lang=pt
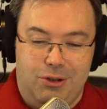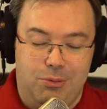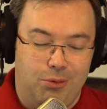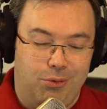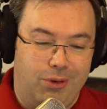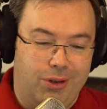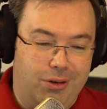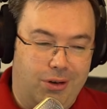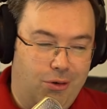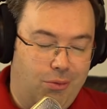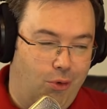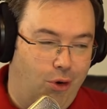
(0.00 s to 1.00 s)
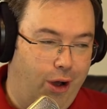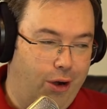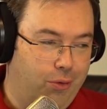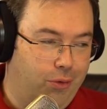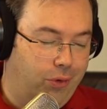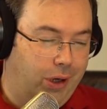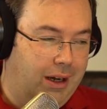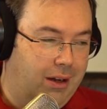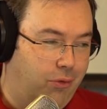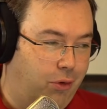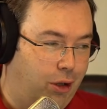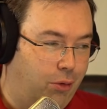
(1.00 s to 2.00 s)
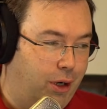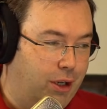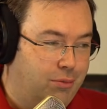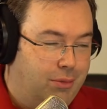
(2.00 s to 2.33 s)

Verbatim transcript: Tipo, eu, eu moro é, fora do Brasil,